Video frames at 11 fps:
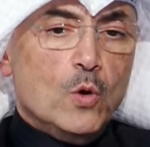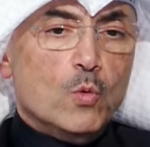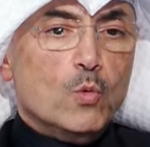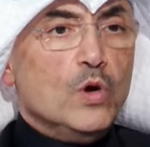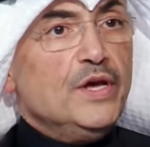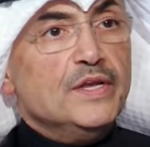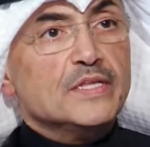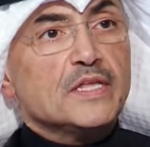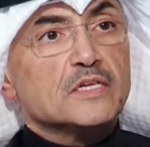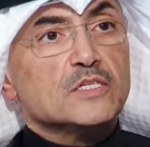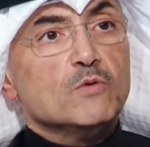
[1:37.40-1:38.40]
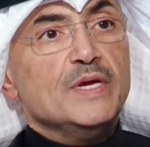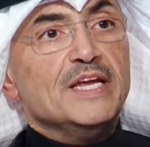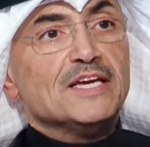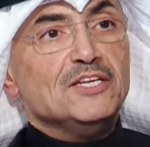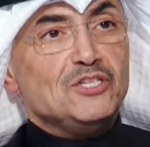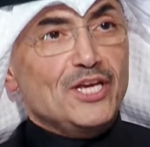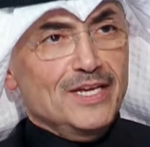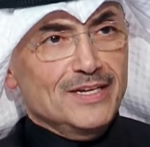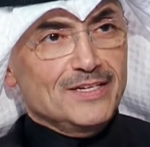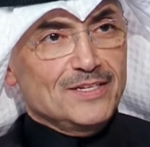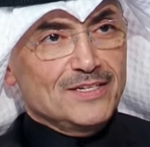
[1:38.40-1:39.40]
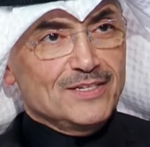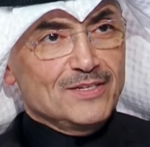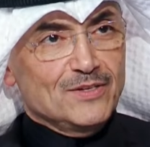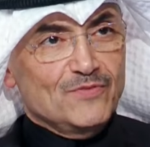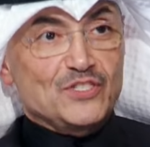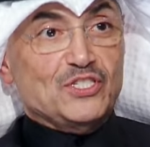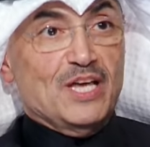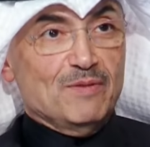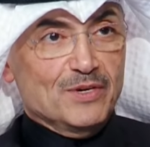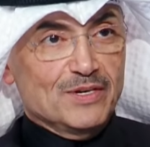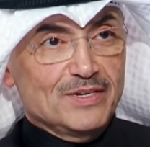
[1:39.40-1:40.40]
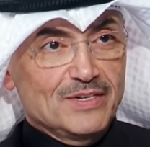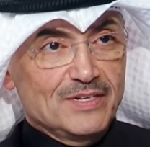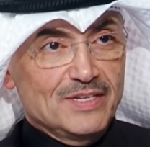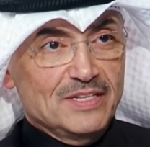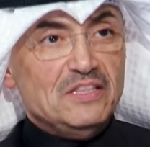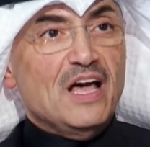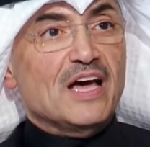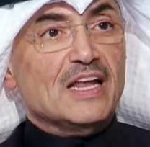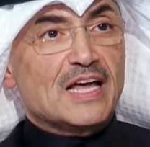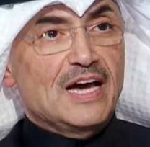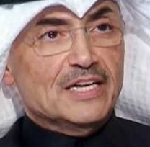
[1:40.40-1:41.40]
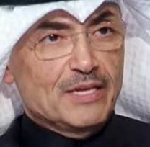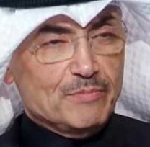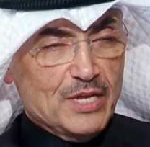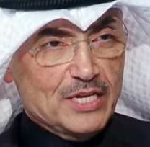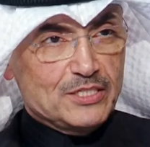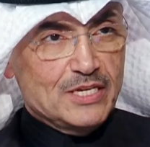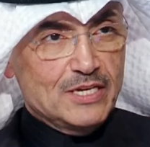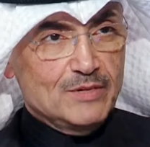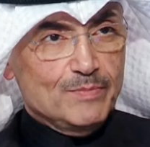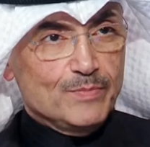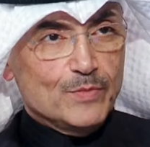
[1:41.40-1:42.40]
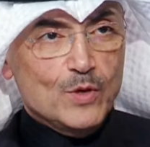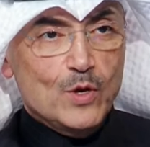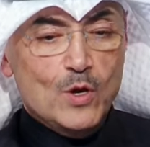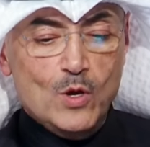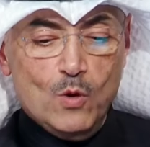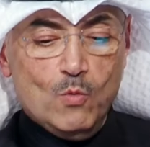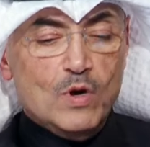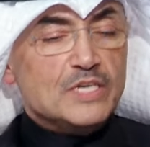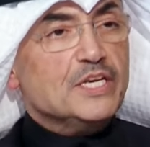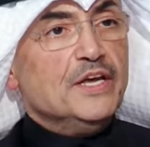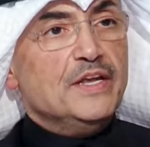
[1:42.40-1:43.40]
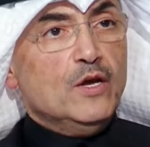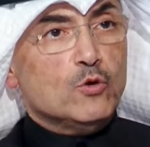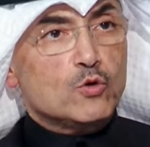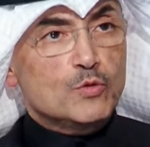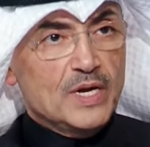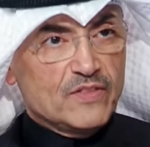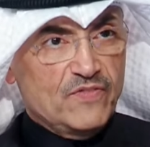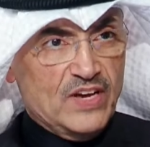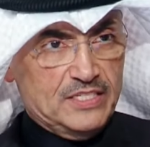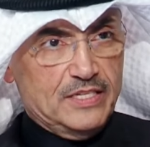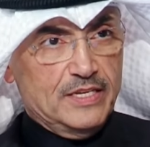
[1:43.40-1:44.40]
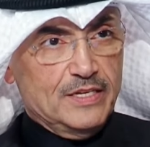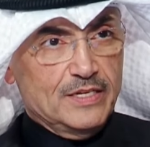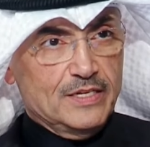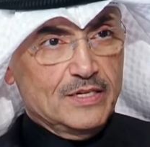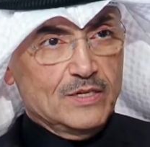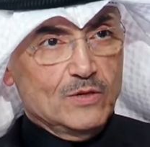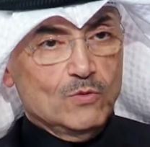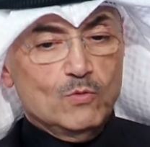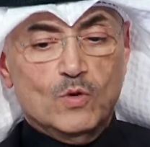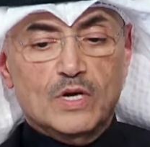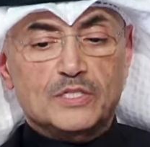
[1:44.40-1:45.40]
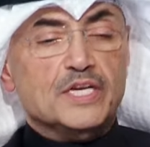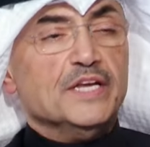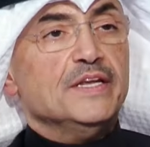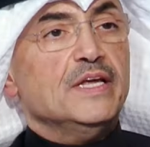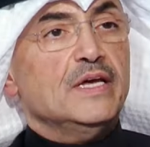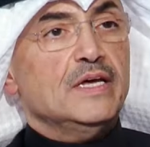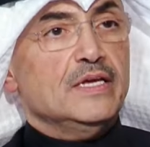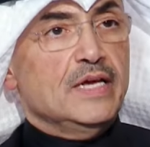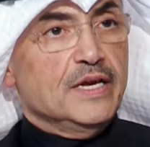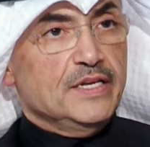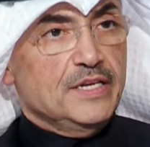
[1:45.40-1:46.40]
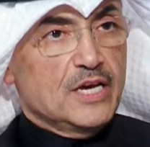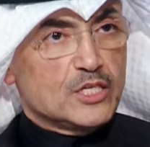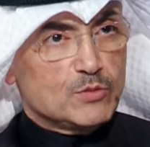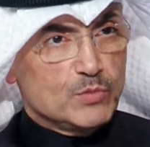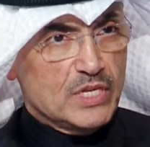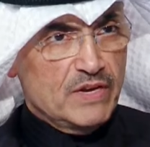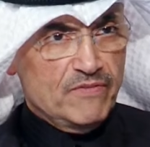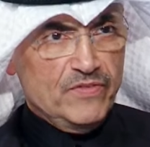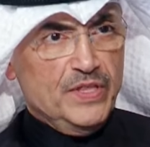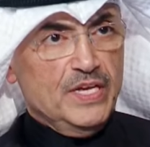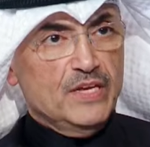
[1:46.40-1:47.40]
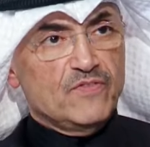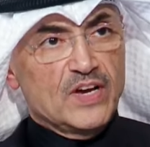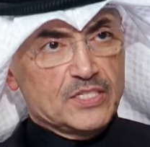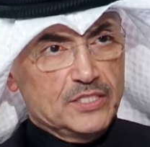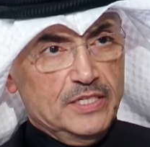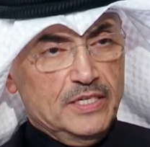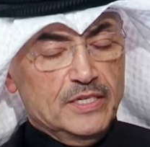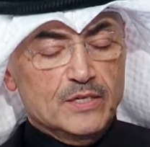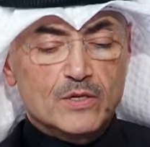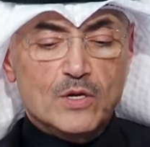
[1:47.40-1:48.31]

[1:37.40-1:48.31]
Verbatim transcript: وإحنا ترى سوينا كل شيء في السابق داخل قاعة عبد الله السالم وأزحنا حكومات فاسدة وأزحنا يعني ناس متنفذين فاسدين